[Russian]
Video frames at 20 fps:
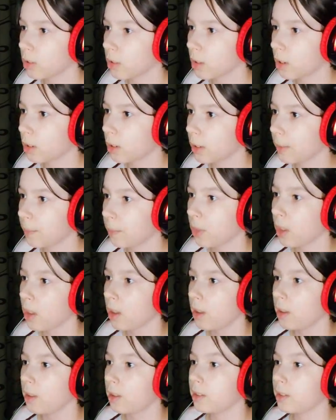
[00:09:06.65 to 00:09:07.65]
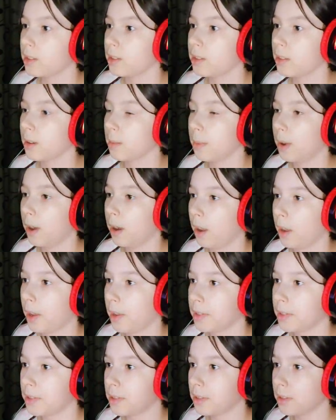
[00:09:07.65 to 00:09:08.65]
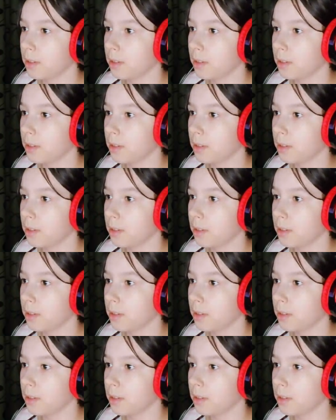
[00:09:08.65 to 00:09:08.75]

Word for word: стороны собрать.